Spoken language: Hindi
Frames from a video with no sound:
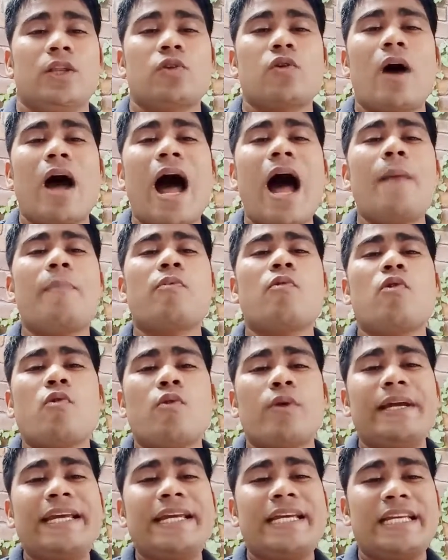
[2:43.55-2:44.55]
तो आपको
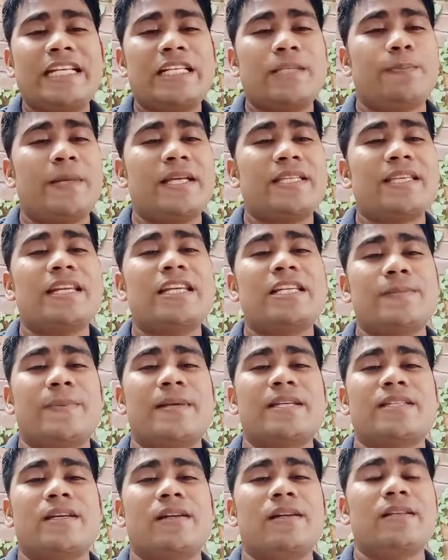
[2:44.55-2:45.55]
कोई स्पेशल
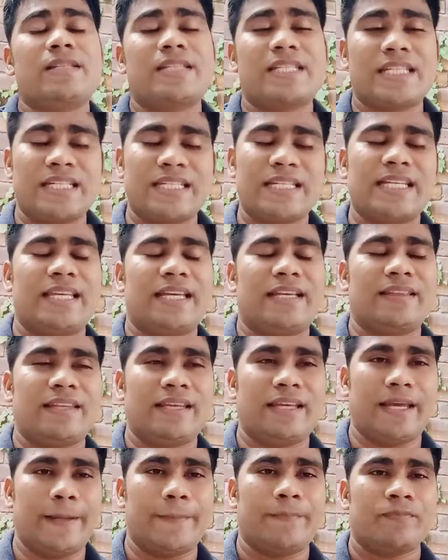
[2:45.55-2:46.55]
स्पेशल चीज़ें
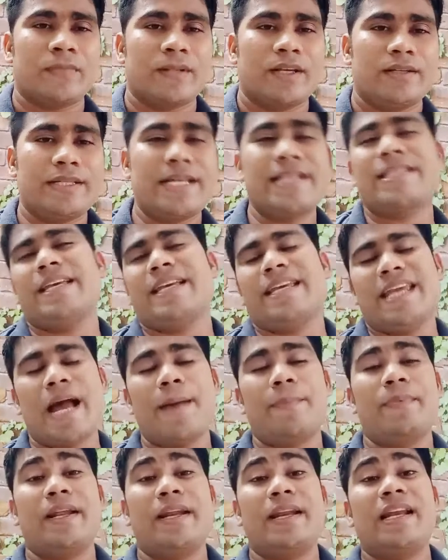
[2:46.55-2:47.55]
दिखती है जैसे कि
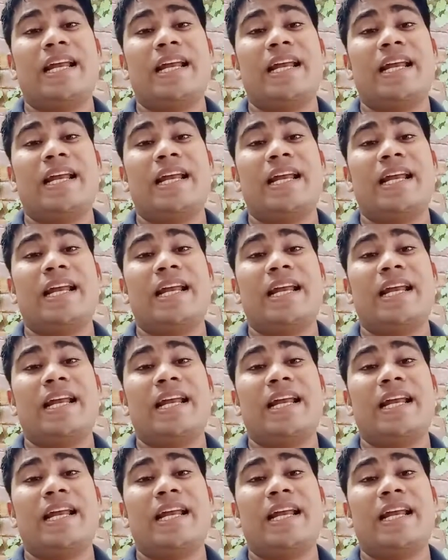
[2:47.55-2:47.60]
आपने